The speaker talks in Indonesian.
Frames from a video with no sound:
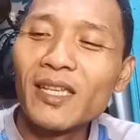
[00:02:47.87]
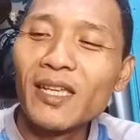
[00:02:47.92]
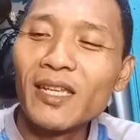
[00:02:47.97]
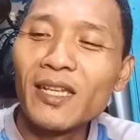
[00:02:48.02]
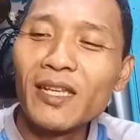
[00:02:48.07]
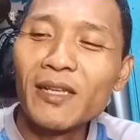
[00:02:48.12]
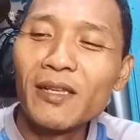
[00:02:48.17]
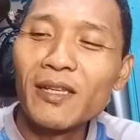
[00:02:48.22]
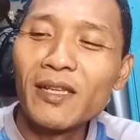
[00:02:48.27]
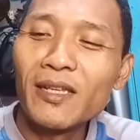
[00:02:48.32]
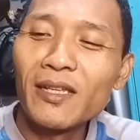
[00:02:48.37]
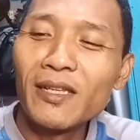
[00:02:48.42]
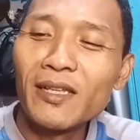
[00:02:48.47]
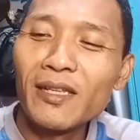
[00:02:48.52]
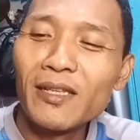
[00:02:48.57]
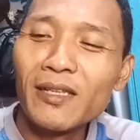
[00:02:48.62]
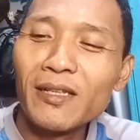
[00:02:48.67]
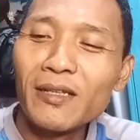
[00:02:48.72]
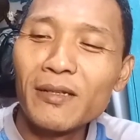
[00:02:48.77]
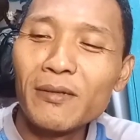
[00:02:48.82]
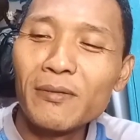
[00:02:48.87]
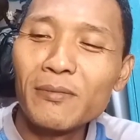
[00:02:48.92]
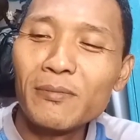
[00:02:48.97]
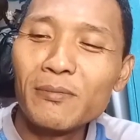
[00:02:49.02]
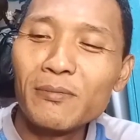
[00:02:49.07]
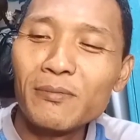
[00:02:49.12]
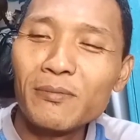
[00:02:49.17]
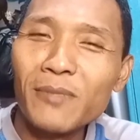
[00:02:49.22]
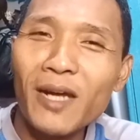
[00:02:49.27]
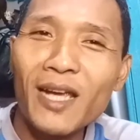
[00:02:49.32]
ini
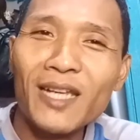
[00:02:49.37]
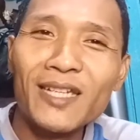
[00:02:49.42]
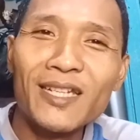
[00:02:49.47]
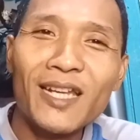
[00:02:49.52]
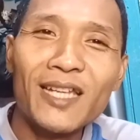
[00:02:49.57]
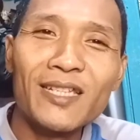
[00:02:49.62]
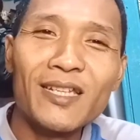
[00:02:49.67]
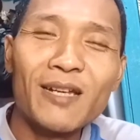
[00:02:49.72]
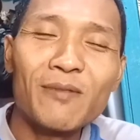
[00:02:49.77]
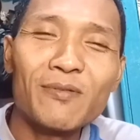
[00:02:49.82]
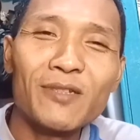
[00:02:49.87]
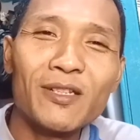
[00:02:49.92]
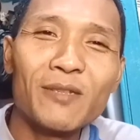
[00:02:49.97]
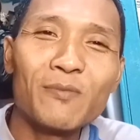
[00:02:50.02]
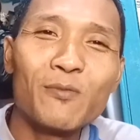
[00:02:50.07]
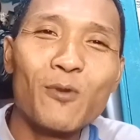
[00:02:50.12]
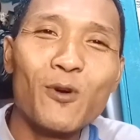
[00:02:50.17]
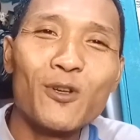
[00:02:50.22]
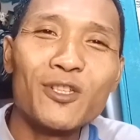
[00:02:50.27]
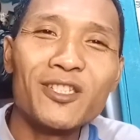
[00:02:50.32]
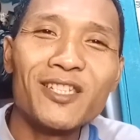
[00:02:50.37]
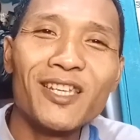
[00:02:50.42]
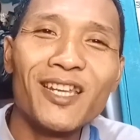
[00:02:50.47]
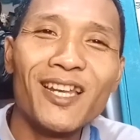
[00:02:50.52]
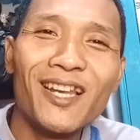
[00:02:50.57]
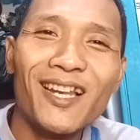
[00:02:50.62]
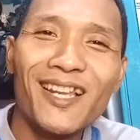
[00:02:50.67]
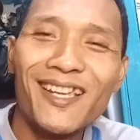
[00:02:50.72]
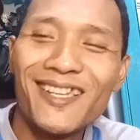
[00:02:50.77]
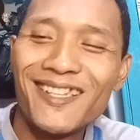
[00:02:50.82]
mainannya V
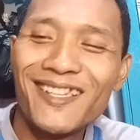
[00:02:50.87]
bocil